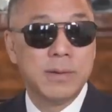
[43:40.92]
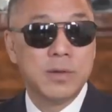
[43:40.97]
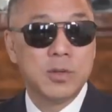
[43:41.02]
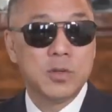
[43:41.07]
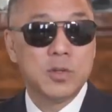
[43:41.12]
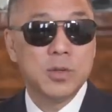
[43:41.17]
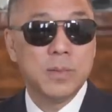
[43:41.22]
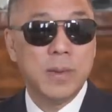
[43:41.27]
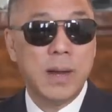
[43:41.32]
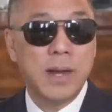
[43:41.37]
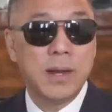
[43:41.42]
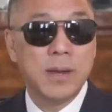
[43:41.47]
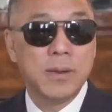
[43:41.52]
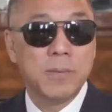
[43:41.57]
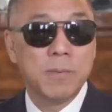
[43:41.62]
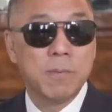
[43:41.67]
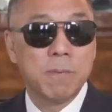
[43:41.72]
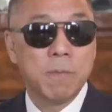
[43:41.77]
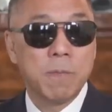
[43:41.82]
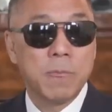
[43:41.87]
是吧？
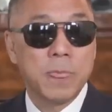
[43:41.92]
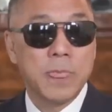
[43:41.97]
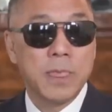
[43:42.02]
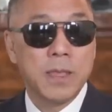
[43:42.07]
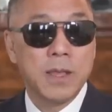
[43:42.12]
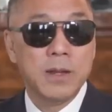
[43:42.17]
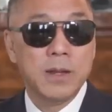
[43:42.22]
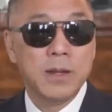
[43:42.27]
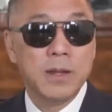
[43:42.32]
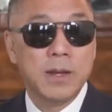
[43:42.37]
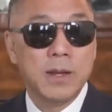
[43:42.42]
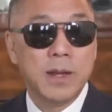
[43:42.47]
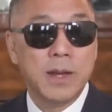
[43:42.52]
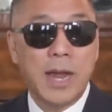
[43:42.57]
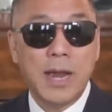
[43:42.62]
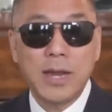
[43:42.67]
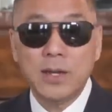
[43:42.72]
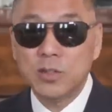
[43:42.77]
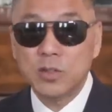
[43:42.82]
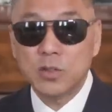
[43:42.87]

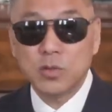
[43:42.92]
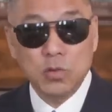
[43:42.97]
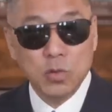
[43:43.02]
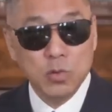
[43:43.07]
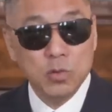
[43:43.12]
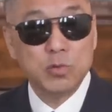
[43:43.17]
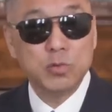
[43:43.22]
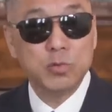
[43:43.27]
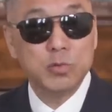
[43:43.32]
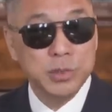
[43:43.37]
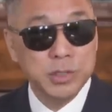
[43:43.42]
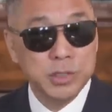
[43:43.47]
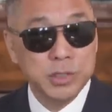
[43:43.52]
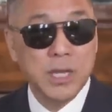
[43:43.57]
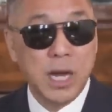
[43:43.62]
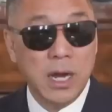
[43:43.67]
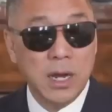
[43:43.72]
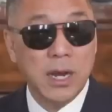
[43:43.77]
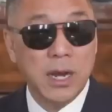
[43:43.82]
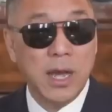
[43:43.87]
还是宋祖英、
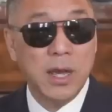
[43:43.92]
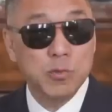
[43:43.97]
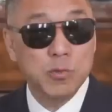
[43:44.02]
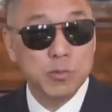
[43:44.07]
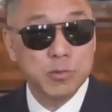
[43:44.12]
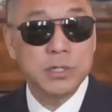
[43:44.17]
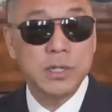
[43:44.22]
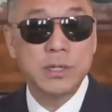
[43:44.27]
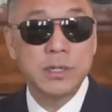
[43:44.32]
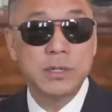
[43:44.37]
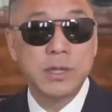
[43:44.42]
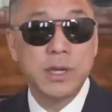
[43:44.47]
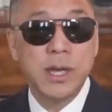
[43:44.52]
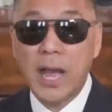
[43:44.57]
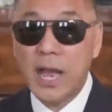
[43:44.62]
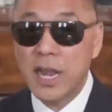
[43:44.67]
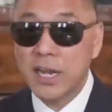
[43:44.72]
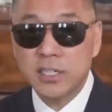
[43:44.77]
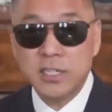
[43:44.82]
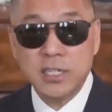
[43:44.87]
杨澜、吴征，
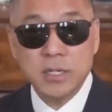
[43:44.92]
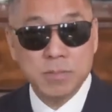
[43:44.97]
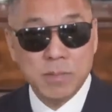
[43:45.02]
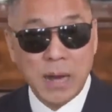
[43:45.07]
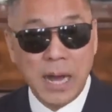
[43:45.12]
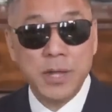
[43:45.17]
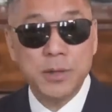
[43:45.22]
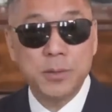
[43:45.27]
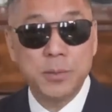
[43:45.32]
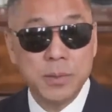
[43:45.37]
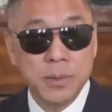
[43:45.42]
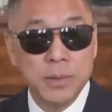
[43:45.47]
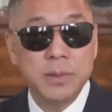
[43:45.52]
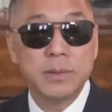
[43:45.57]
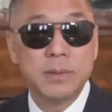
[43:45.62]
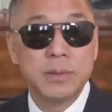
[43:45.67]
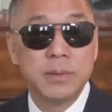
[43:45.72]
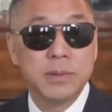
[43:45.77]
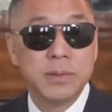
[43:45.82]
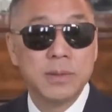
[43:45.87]
还是马云，
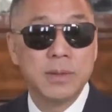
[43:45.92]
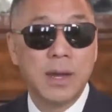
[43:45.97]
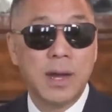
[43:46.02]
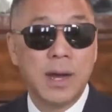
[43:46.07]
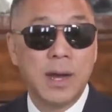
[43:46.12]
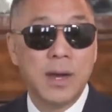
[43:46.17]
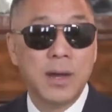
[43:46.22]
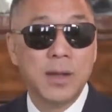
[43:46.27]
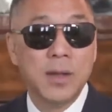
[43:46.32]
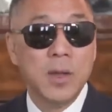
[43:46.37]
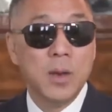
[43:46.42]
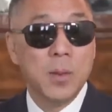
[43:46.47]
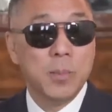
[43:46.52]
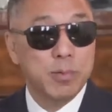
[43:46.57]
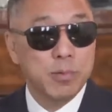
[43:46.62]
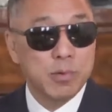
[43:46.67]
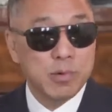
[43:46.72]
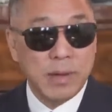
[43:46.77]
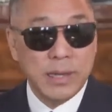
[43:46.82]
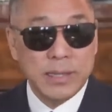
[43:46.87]
啊，
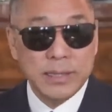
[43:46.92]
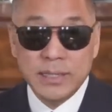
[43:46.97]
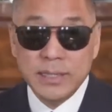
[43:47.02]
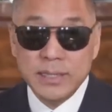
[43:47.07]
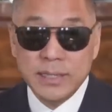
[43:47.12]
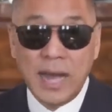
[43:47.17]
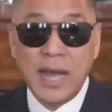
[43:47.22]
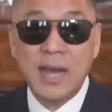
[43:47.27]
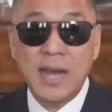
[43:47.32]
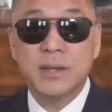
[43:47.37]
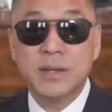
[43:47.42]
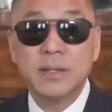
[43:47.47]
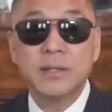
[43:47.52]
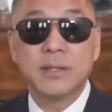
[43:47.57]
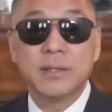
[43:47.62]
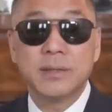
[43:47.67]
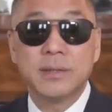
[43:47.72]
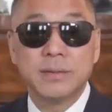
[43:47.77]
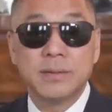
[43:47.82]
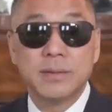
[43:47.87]
不管你哪个
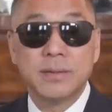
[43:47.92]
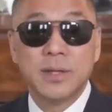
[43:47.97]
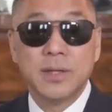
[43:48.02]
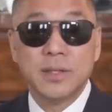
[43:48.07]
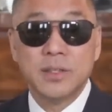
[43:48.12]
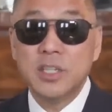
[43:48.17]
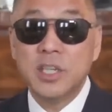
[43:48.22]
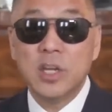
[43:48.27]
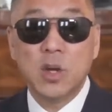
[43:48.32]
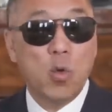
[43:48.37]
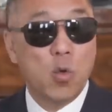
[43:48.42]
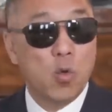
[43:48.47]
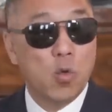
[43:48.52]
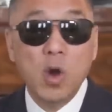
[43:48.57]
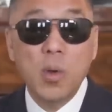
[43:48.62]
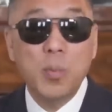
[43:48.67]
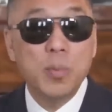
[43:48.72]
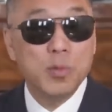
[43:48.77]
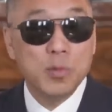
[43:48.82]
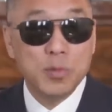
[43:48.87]
人，你
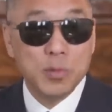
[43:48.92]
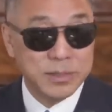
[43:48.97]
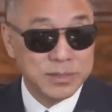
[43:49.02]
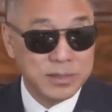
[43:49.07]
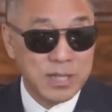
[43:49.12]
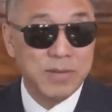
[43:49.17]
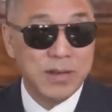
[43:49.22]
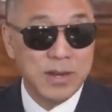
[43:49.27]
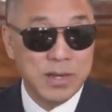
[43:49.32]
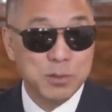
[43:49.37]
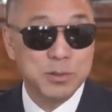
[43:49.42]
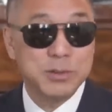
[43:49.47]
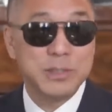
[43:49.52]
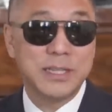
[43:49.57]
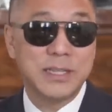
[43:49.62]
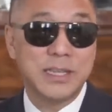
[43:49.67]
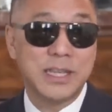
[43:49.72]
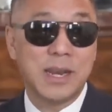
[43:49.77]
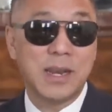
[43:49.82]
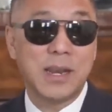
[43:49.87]
活不过三万六
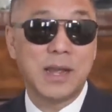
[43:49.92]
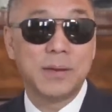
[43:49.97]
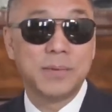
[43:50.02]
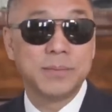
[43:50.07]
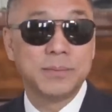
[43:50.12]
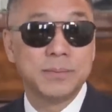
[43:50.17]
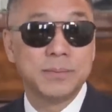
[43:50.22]
千天了。